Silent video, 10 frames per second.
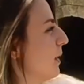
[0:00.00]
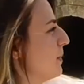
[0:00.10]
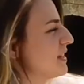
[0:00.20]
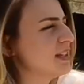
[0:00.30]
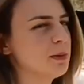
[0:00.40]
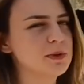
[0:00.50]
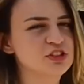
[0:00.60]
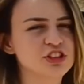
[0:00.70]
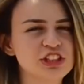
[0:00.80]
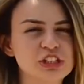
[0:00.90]
tepesinden
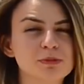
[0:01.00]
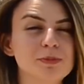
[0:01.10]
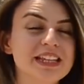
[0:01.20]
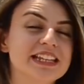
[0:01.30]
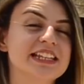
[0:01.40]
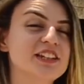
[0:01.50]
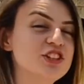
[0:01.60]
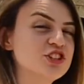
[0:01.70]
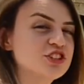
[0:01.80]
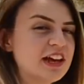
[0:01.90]
başladık. Şimdi bir de
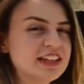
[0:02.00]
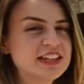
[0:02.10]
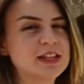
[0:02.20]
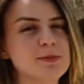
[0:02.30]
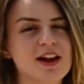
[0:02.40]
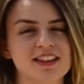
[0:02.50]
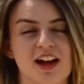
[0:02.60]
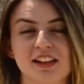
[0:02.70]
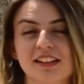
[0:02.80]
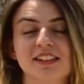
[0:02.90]
girişten itibaren
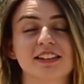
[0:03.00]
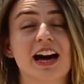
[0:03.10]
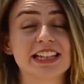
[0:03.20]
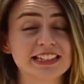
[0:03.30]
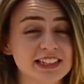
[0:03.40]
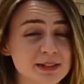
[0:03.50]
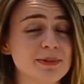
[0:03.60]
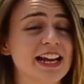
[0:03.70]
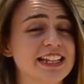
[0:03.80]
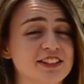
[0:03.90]
anlatalım, anlatalım
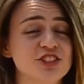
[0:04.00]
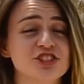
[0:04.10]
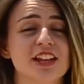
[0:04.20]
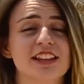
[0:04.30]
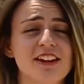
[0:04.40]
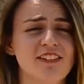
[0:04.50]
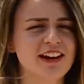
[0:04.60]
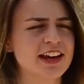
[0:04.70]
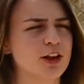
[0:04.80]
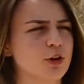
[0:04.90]
kalenin içinde ne
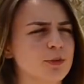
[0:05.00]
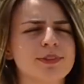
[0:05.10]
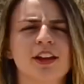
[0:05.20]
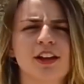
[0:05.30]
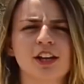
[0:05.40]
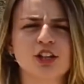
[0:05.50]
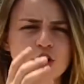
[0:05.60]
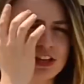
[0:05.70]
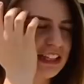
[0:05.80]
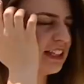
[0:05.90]
var ne yok. Şöyle